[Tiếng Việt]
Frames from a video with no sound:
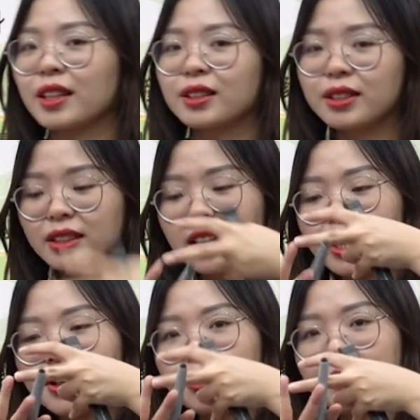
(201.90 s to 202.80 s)

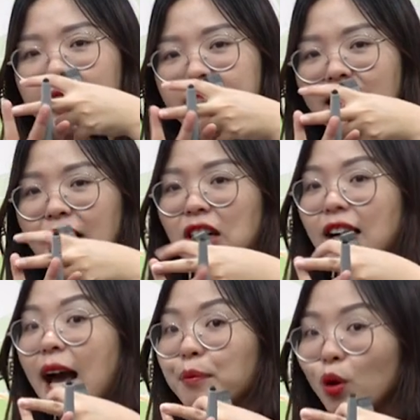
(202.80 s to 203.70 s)
kusuri vị chính là cái ngón
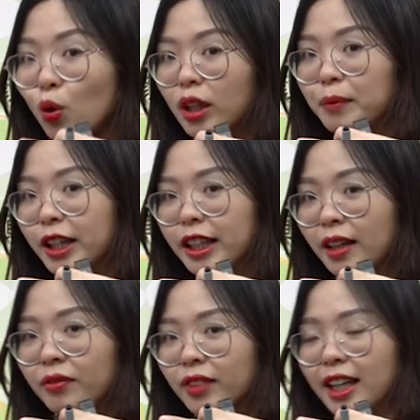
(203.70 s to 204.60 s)
áp út này mọi người nhé
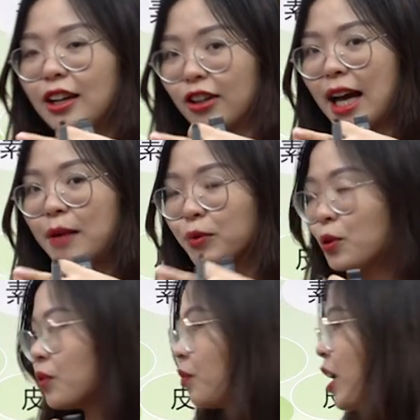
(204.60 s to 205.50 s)
cái ngón áp út